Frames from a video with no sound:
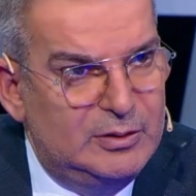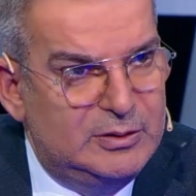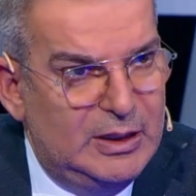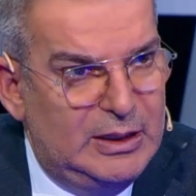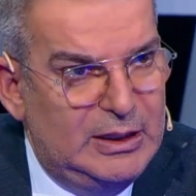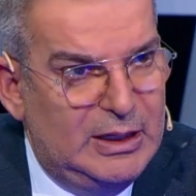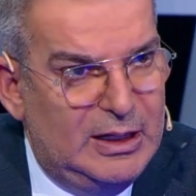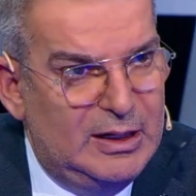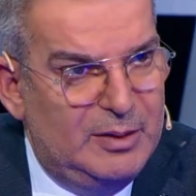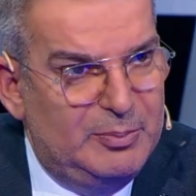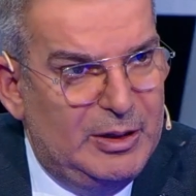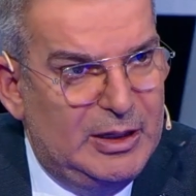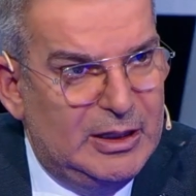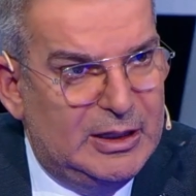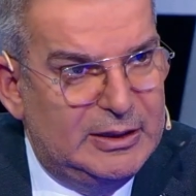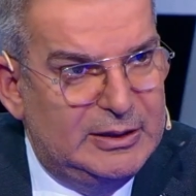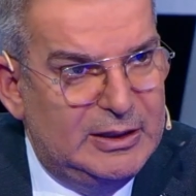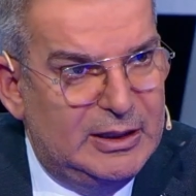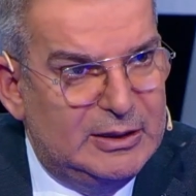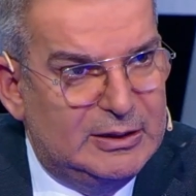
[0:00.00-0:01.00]
قلت لي هلا بقول
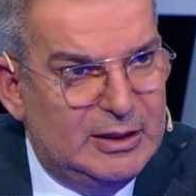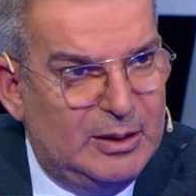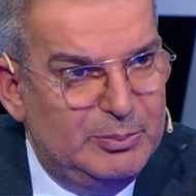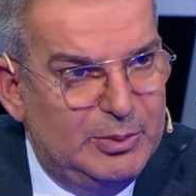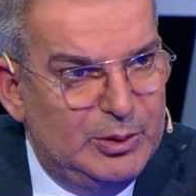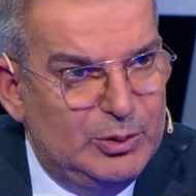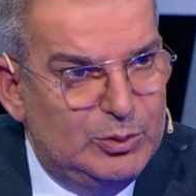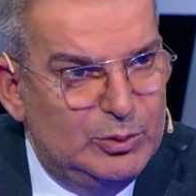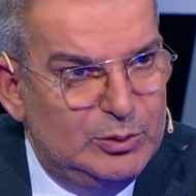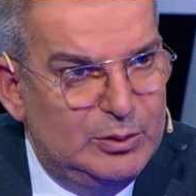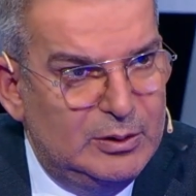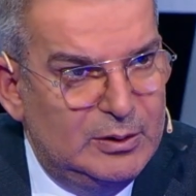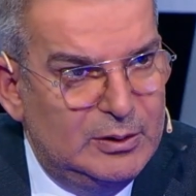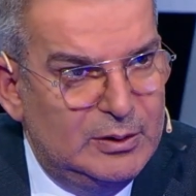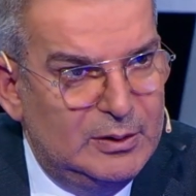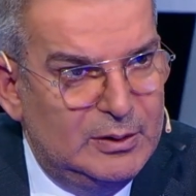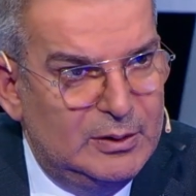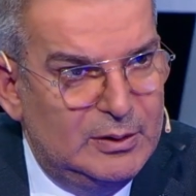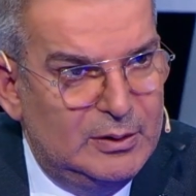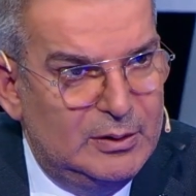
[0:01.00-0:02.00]
لك قد إيه كنت عم باخذ
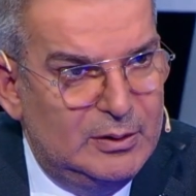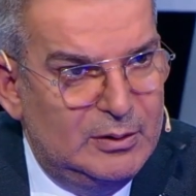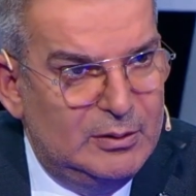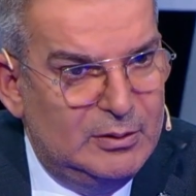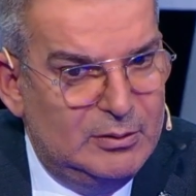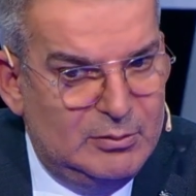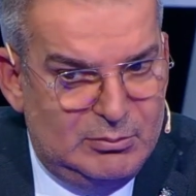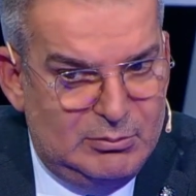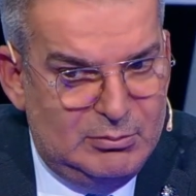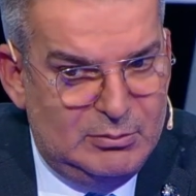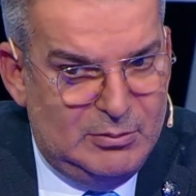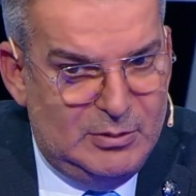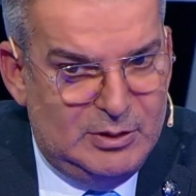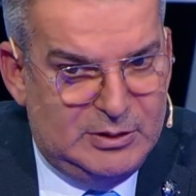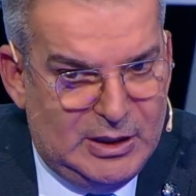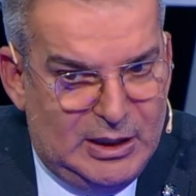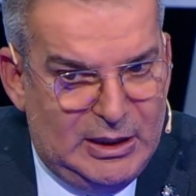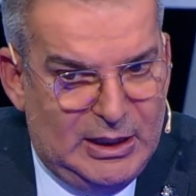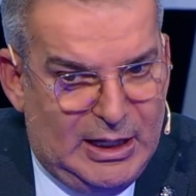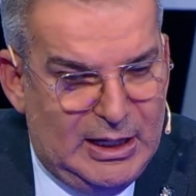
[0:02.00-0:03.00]
شو باخذ
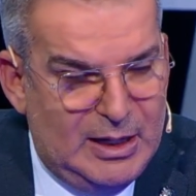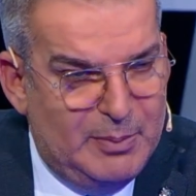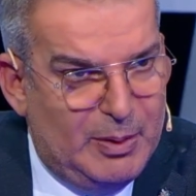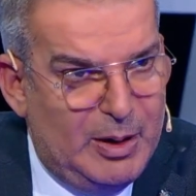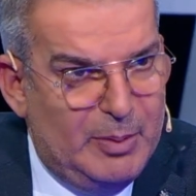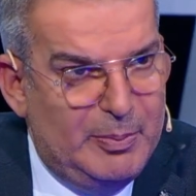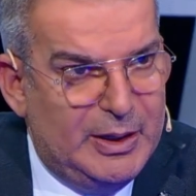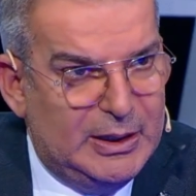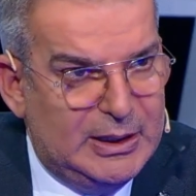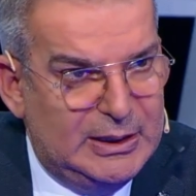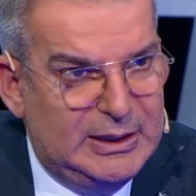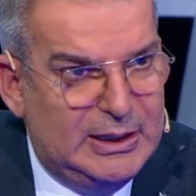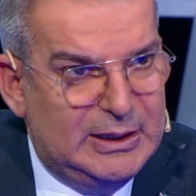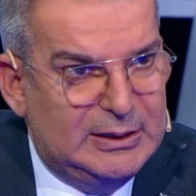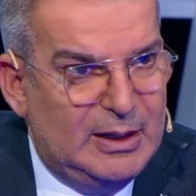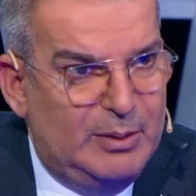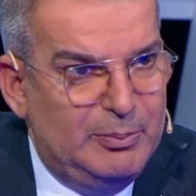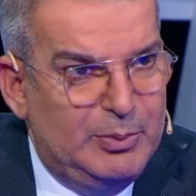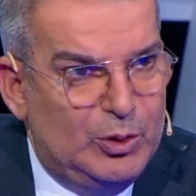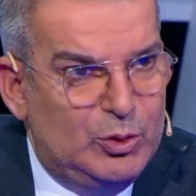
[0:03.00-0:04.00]
قلت لي هلا بخبرك قد إيه
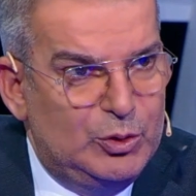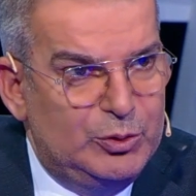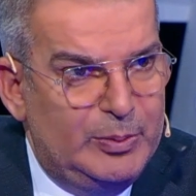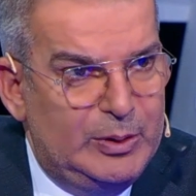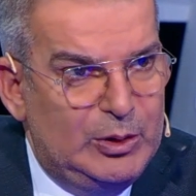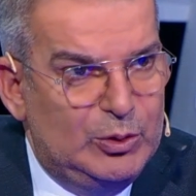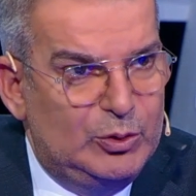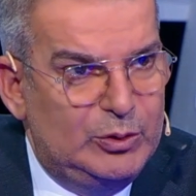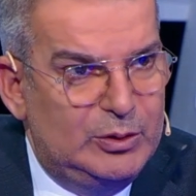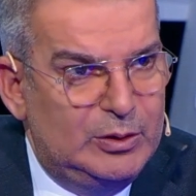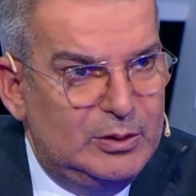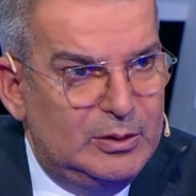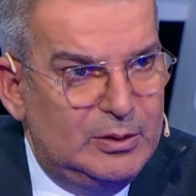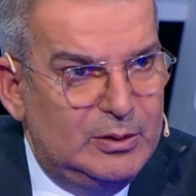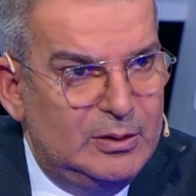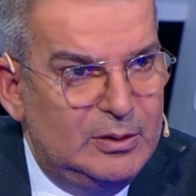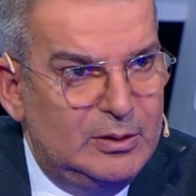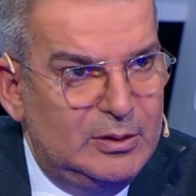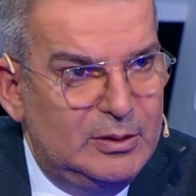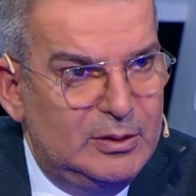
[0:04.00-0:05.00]
كنت عم باخذ منهم
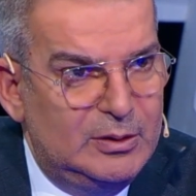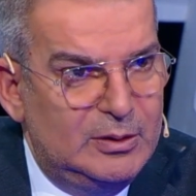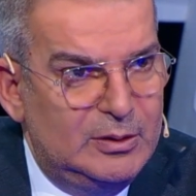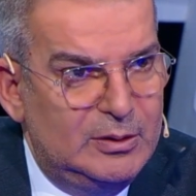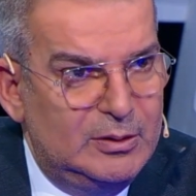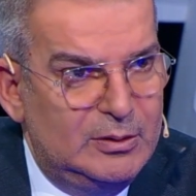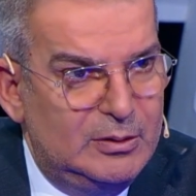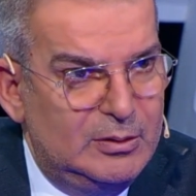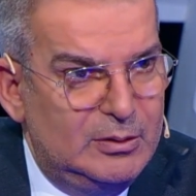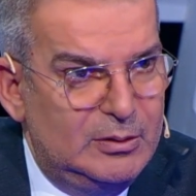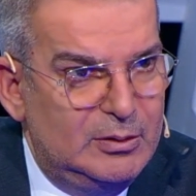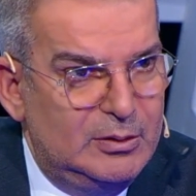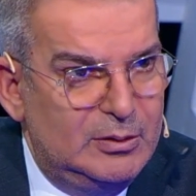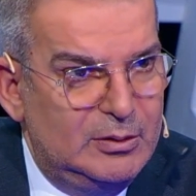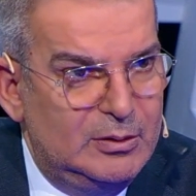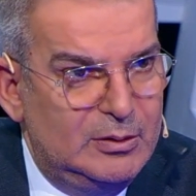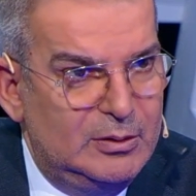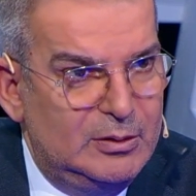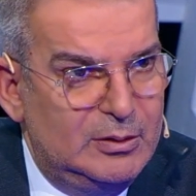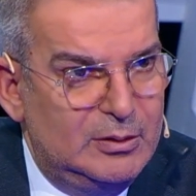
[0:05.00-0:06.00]
من مين هودي
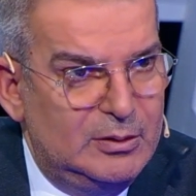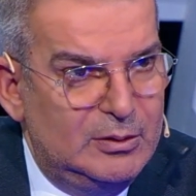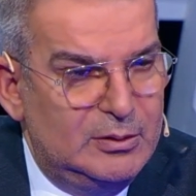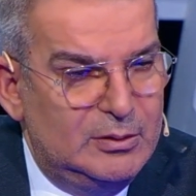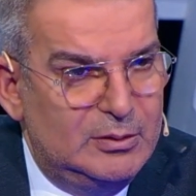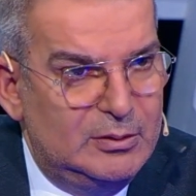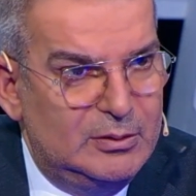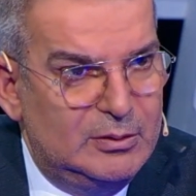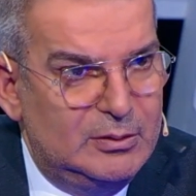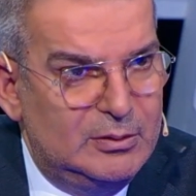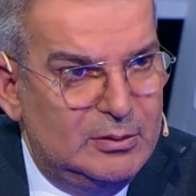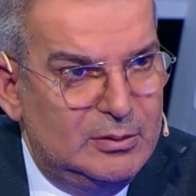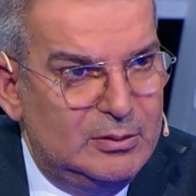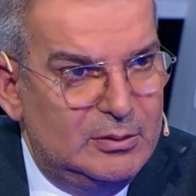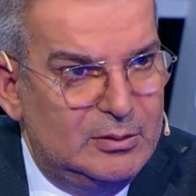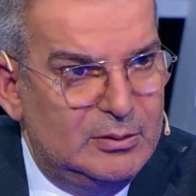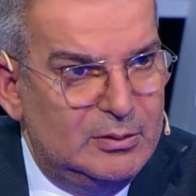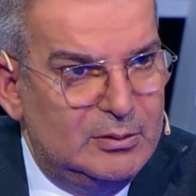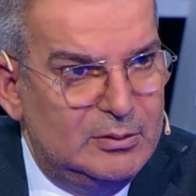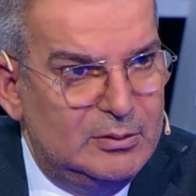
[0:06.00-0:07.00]
هن عم اقول لك